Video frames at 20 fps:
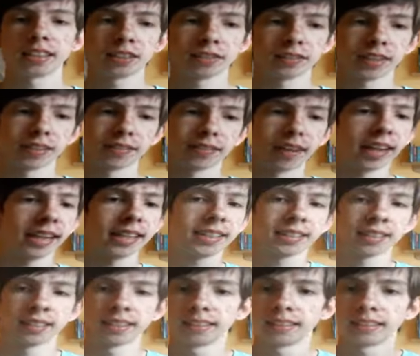Ich werde
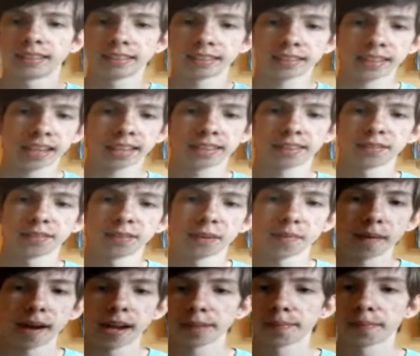weiterhin diese ganzen
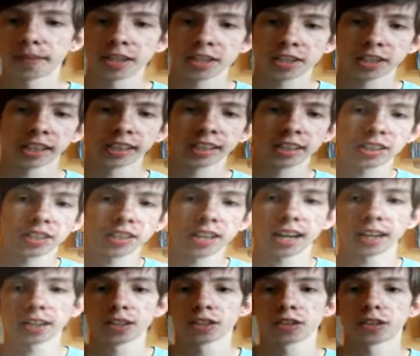Formate mit der schrecklichen
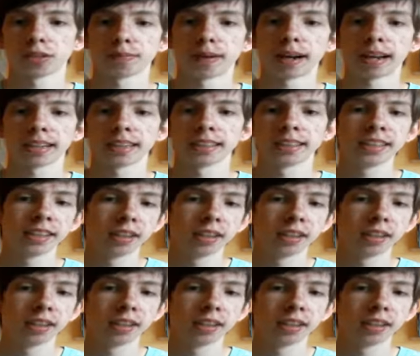Jackenshow machen.